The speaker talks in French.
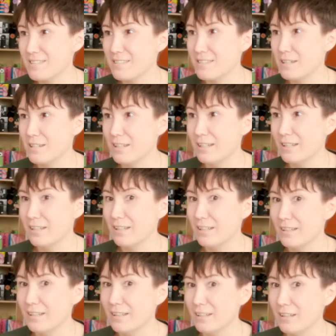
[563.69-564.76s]

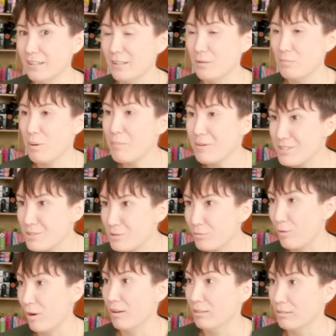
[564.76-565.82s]
C'est pas passionné.
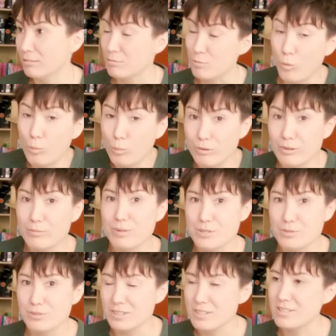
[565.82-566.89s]
Enfin, on peut être
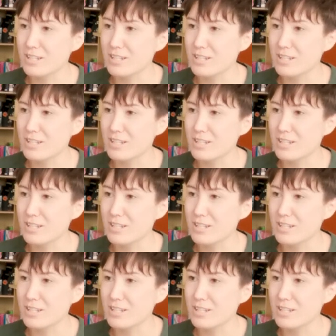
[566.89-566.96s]
passionné de